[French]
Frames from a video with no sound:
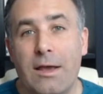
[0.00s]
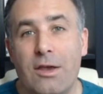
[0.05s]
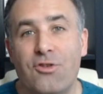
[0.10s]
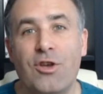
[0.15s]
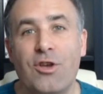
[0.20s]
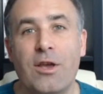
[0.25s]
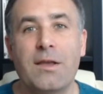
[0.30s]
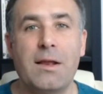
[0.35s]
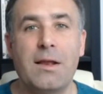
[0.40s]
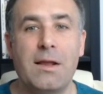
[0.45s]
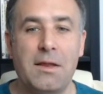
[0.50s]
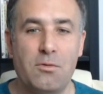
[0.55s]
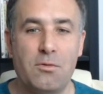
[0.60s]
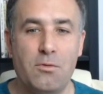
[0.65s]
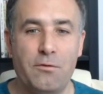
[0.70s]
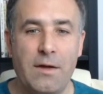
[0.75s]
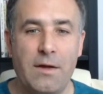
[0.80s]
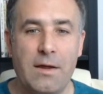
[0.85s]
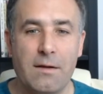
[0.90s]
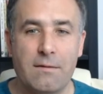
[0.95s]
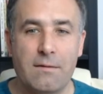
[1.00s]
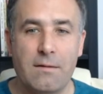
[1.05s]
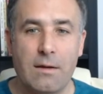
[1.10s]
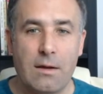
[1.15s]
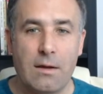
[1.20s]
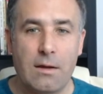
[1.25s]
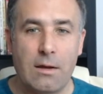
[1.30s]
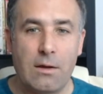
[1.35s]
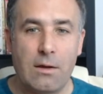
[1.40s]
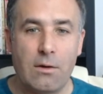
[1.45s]
échec à la découverte,
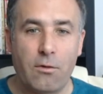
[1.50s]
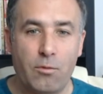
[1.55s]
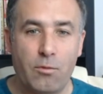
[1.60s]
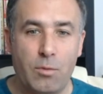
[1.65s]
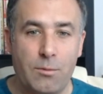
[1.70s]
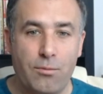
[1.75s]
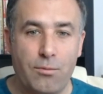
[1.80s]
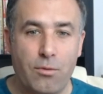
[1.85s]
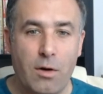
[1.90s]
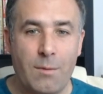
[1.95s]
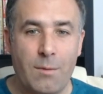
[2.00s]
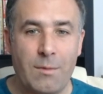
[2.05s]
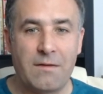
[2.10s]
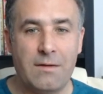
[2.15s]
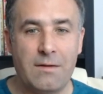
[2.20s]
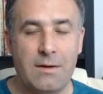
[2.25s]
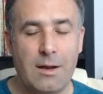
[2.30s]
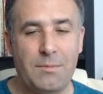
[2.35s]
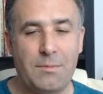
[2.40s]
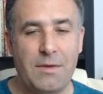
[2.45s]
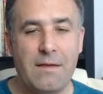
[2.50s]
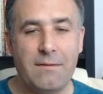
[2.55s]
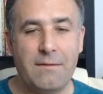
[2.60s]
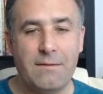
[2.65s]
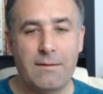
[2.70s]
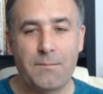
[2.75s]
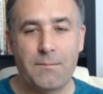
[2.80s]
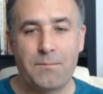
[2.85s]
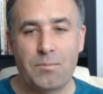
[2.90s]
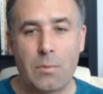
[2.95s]
et ensuite pour ramasser la
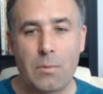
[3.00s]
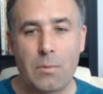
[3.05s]
pièce.